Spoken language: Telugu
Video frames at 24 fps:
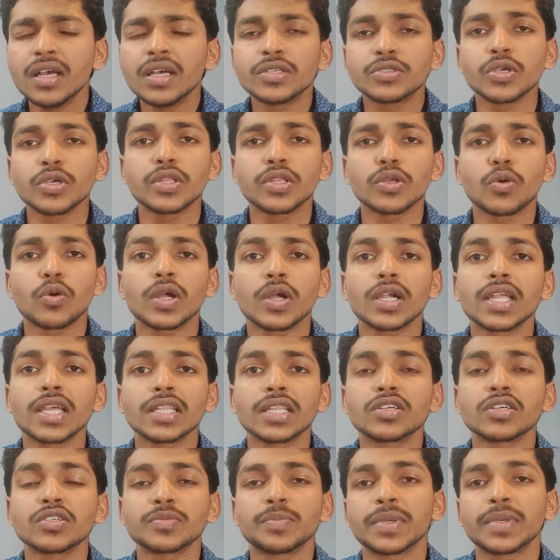సో ఇది ఒక్కటే
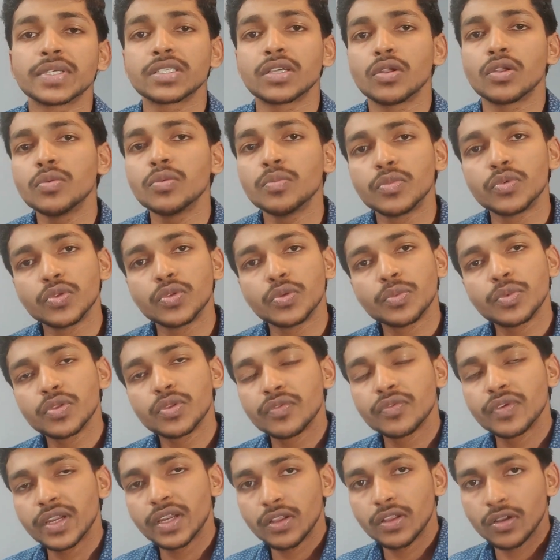ఎందుకు స్పెషల్ ముందు ముందు
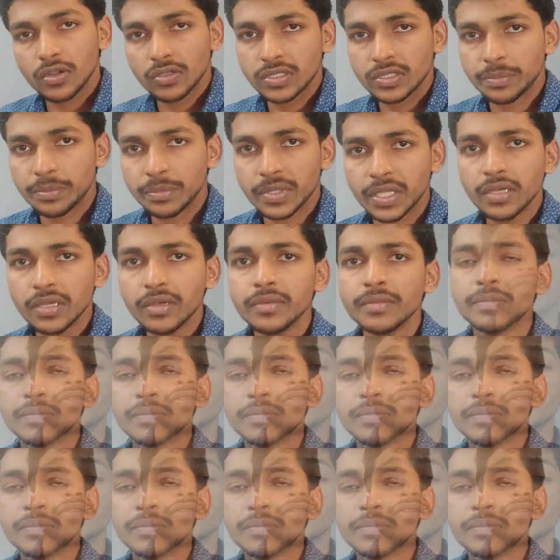వీడియోలో చెప్తా